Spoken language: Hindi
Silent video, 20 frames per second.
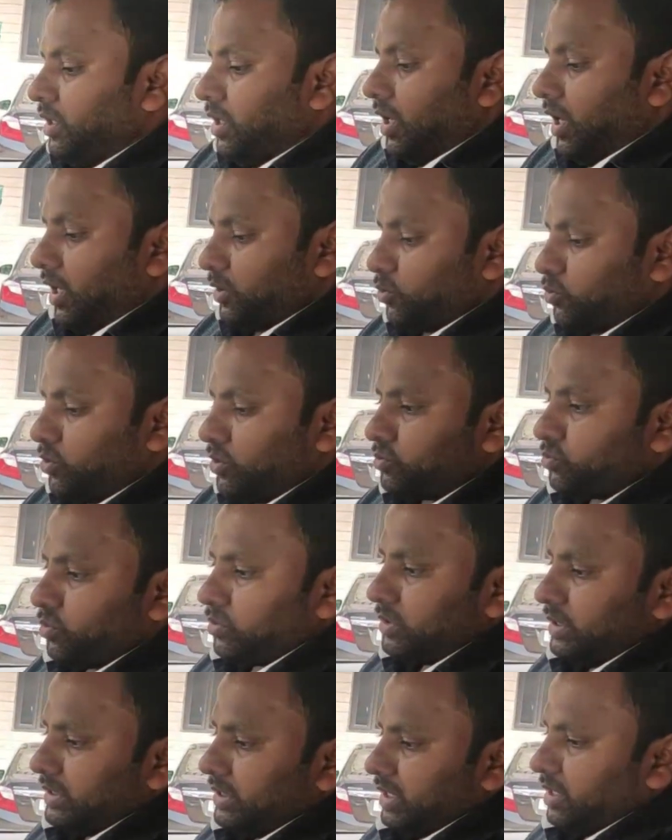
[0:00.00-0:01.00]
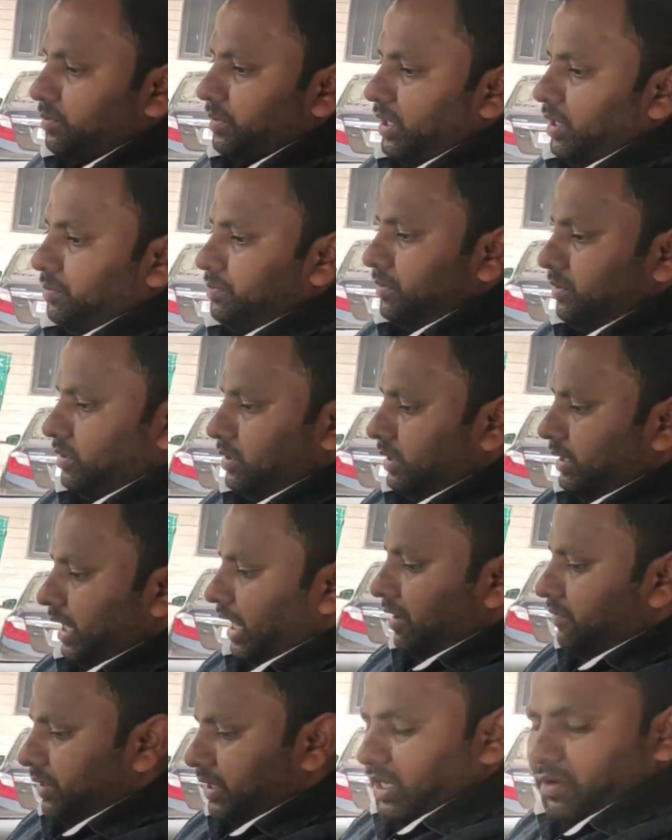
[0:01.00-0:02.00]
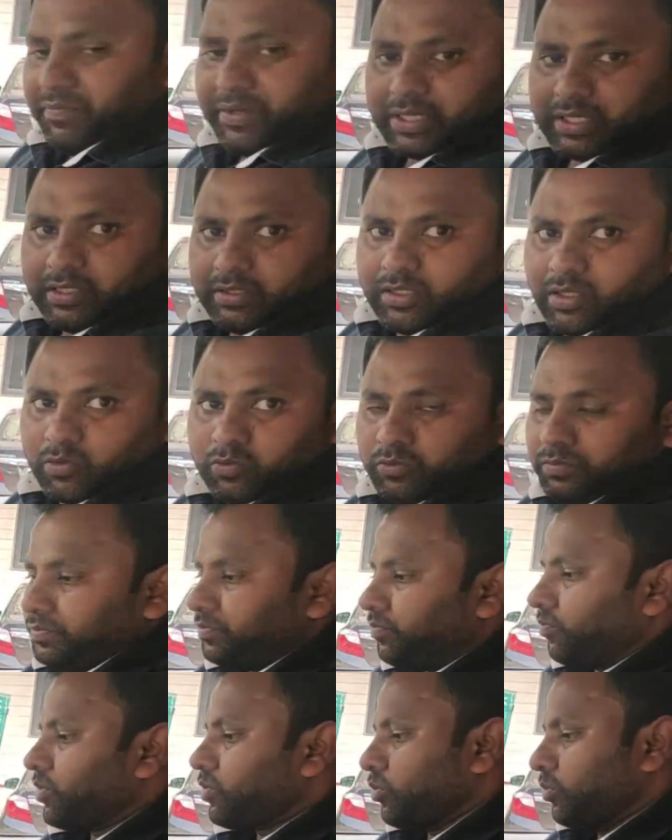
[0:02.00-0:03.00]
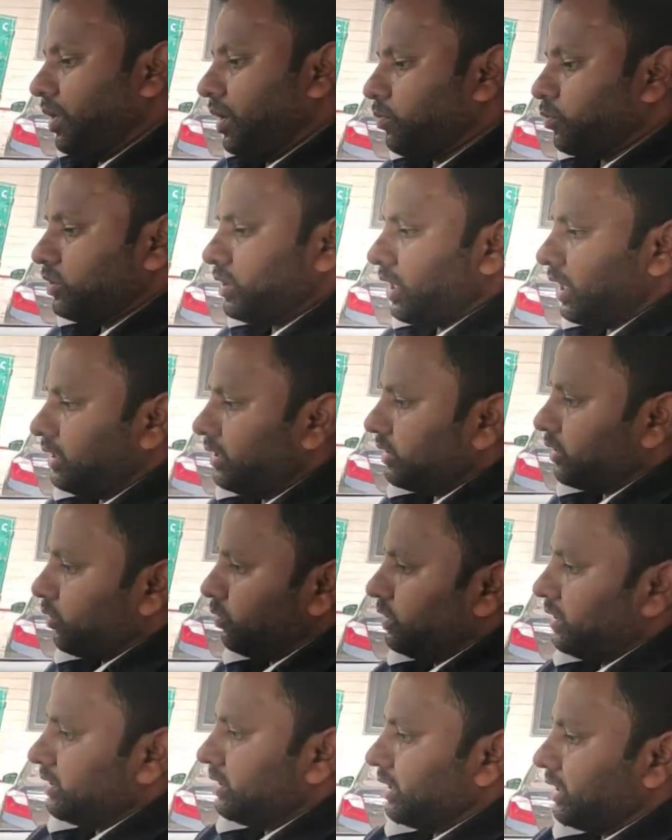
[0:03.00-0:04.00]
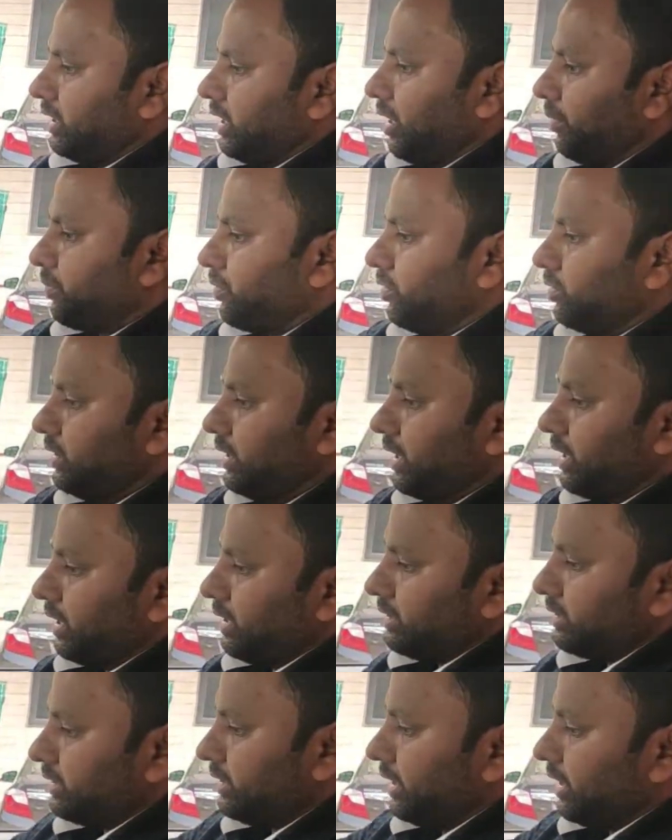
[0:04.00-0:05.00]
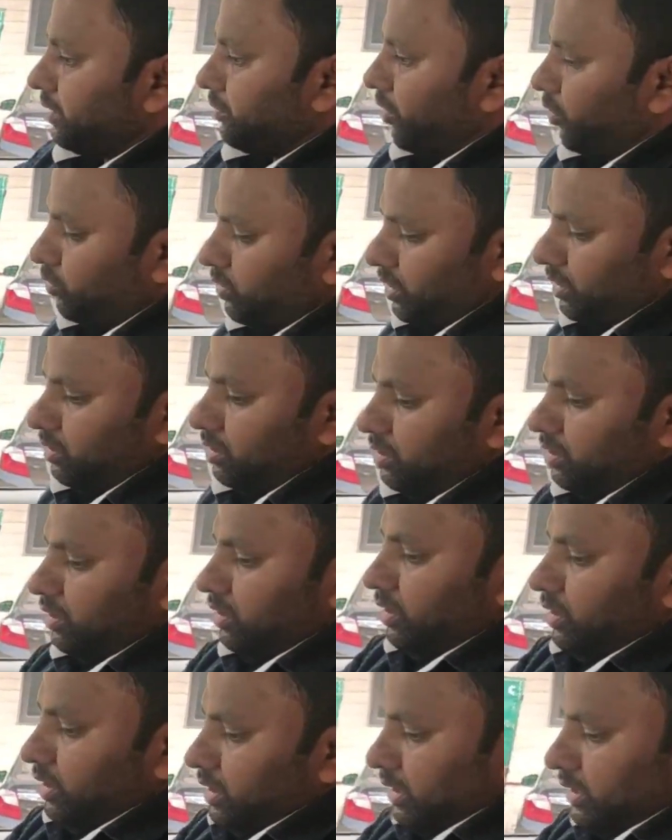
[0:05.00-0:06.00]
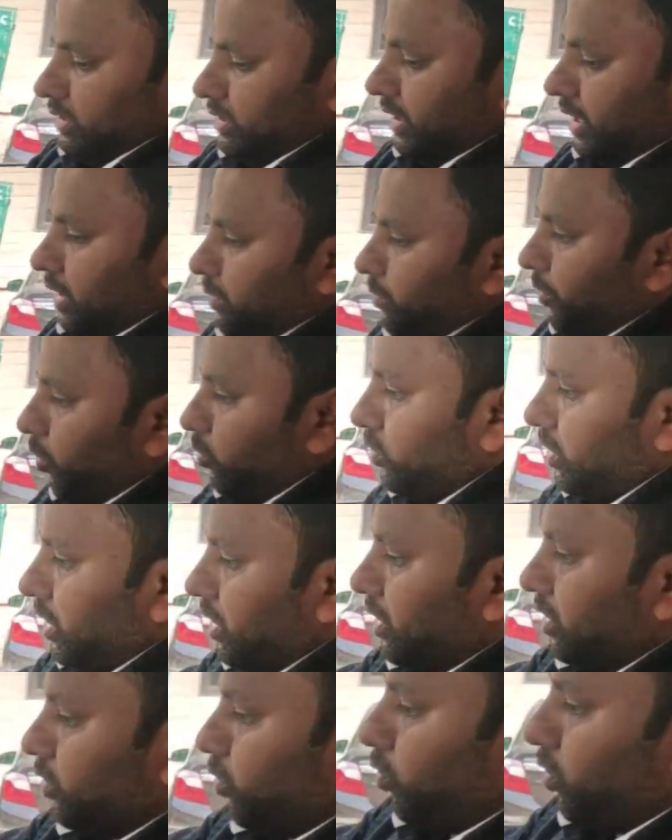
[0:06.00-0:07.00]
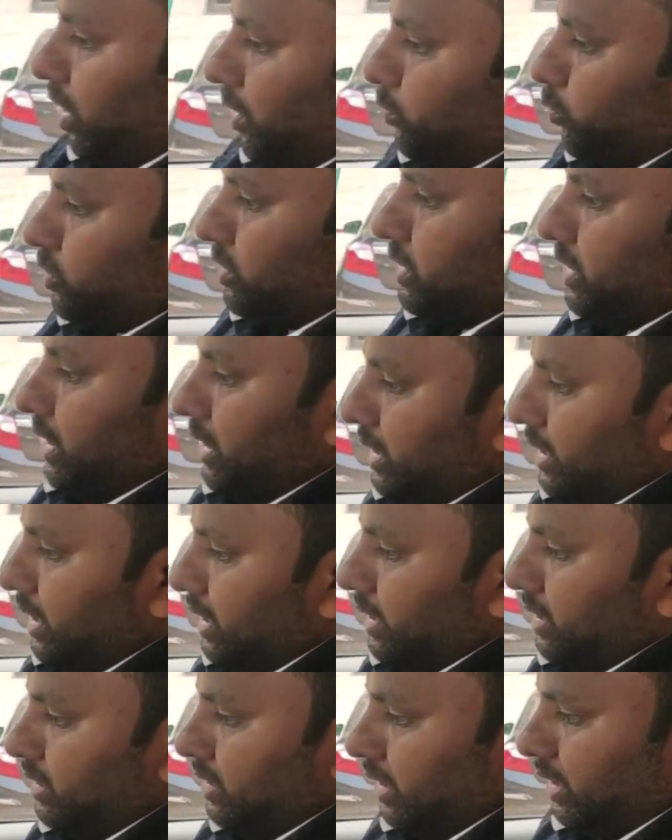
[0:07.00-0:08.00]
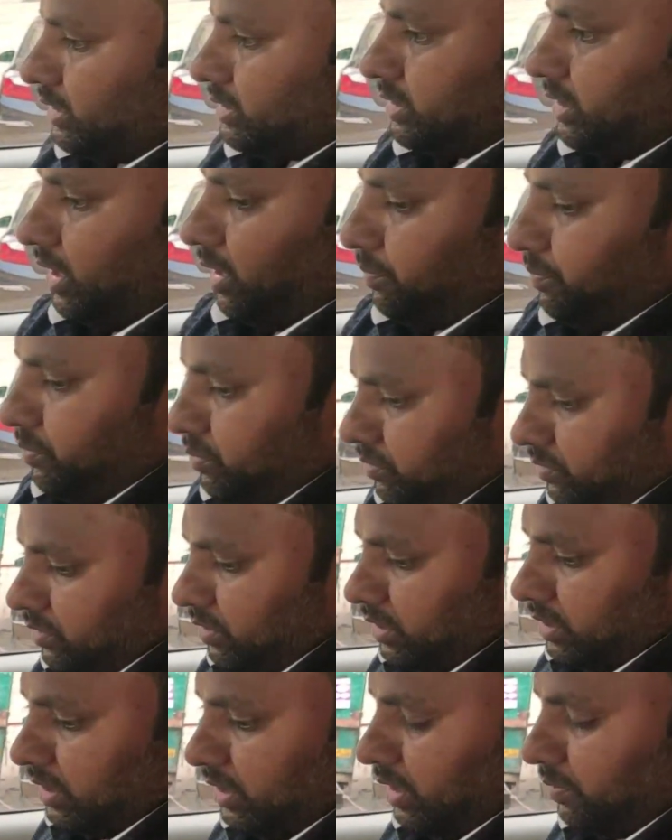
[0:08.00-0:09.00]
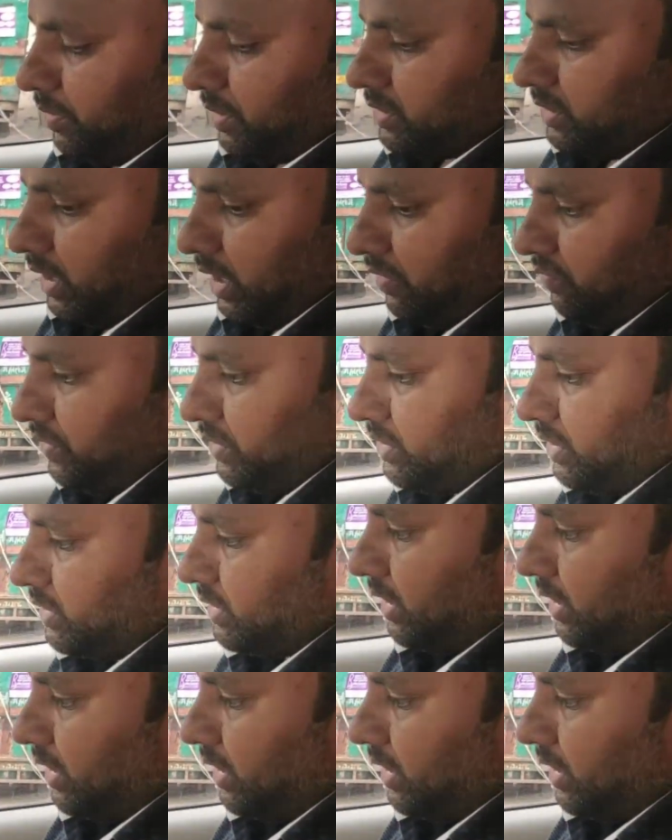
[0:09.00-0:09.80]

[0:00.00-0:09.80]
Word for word: हाँ तो दोस्तों जैसे कि मैं अब ड्राइवर कैबिन के अंदर हूँ तो मैं आपको दिखा देता हूँ जैसे कि आपको देखना है स्टीयरिंग माउंटिंग स्टीयरिंग माउंटिंग कंट्रोल आपको दिया गया है यहाँ से आप के लगभग सारे फीचर्स